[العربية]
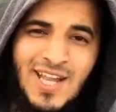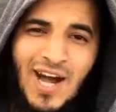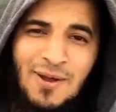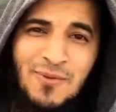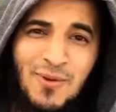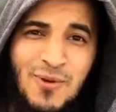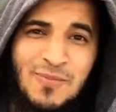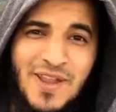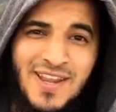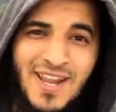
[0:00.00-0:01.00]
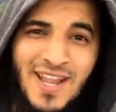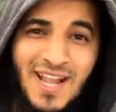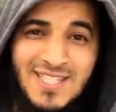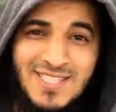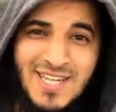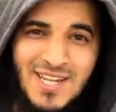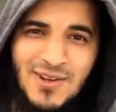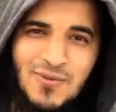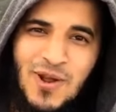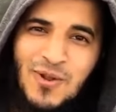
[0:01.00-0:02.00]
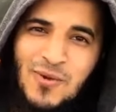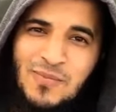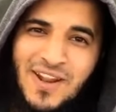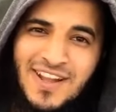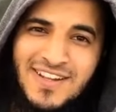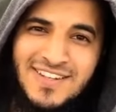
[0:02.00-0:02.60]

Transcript: تابعوا بين الحج والعمرة